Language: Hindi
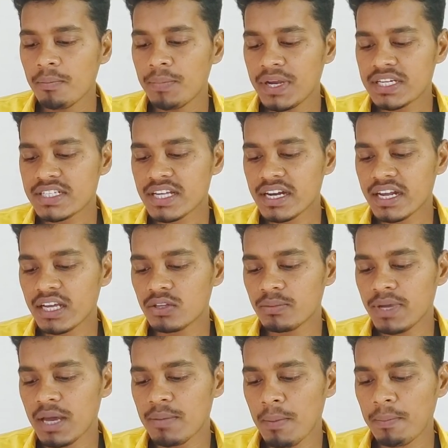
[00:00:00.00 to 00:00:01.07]
पेस्ट करने का तो
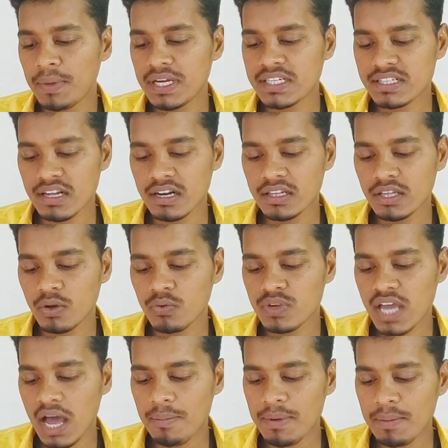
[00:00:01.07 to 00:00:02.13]
मैं यहाँ पे पेस्ट कर लेता हूँ
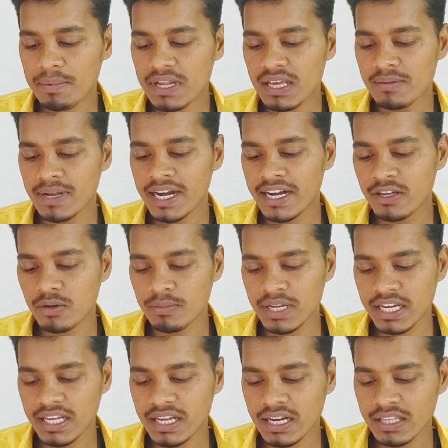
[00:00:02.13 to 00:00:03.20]
यहाँ पे अपनी ईमेल आईडी को
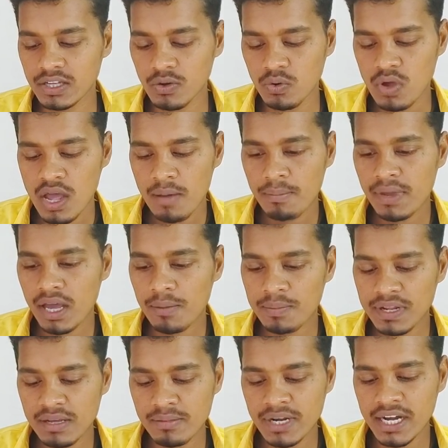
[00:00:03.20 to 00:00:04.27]
मैं लिख लेता हूँ मैं
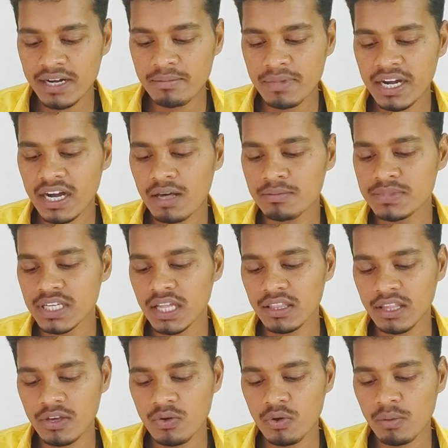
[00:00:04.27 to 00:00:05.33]
अपनी ईमेल आईडी मेरा नाम
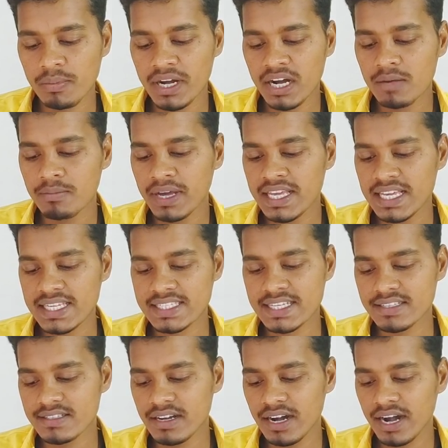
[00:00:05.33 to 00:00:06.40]
जानते ही हो कि मेरा नाम माई एस
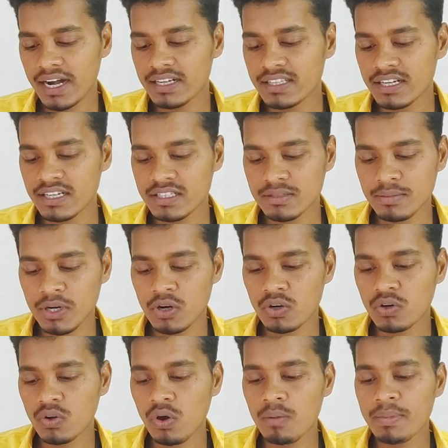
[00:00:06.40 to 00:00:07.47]
के सर एट द रेट जीमेल
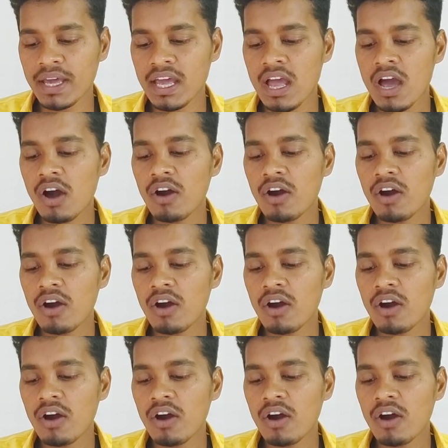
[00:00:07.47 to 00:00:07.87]
डॉट कॉम है